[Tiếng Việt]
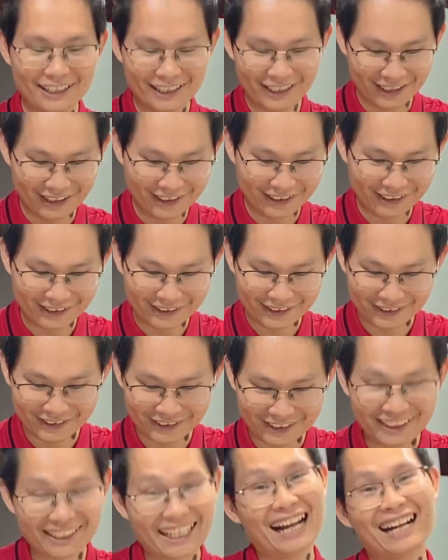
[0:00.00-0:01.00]
ờ,
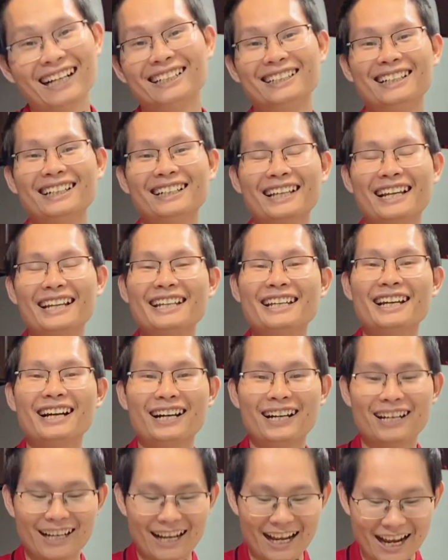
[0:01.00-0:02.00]
gửi tặng. Thế thì
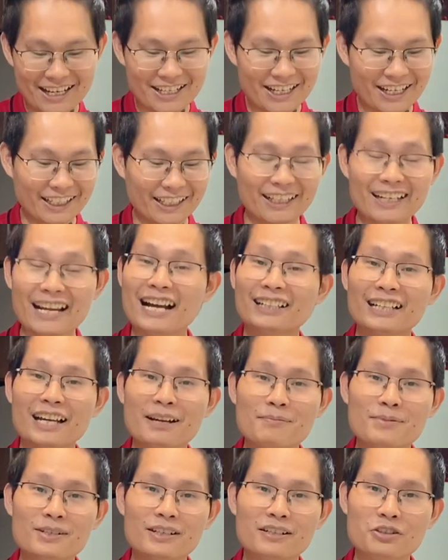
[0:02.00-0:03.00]
hai anh chị thì đang
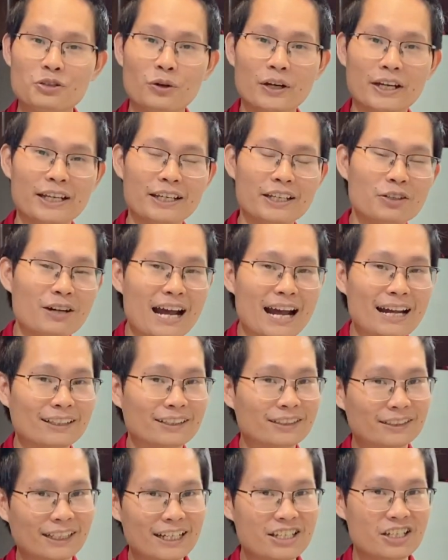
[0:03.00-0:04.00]
tham dự chuỗi yoga
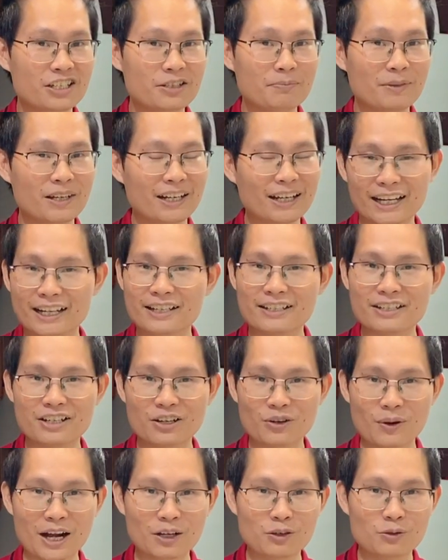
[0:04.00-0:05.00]
thử thách 90 ngày trẻ
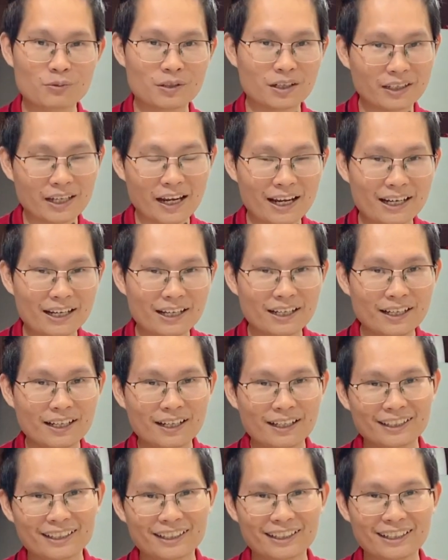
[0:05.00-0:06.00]
hóa cùng cơ thể.
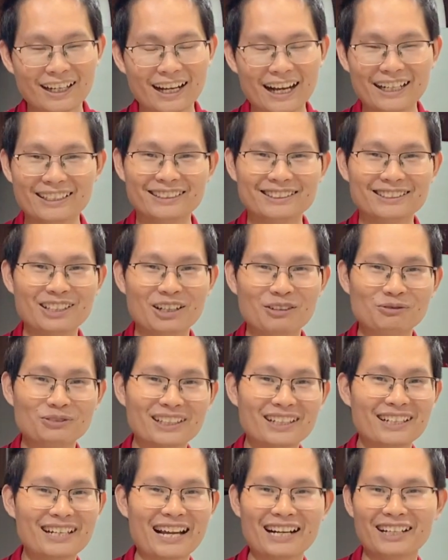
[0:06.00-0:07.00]
Thì anh chồng
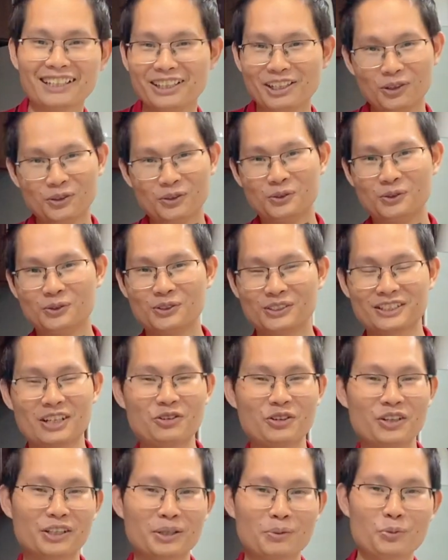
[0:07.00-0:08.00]
rất là đáng yêu.
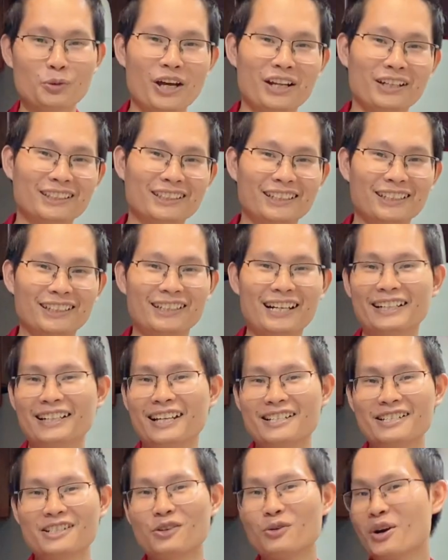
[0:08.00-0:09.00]
Sau khi tập luyện thì cải
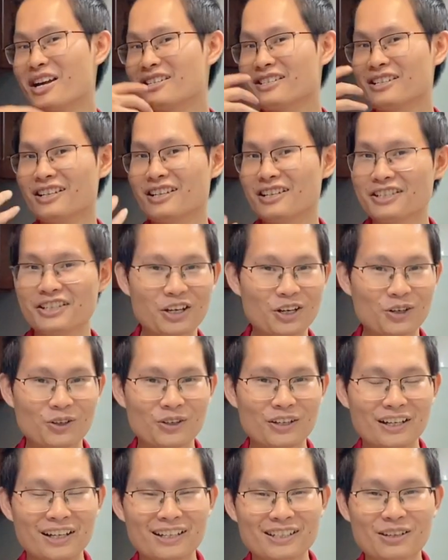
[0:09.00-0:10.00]
thiện sức khỏe rất là nhiều.
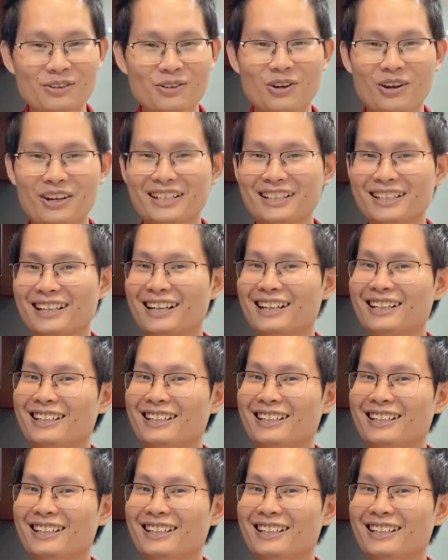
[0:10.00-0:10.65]
Sau đó thì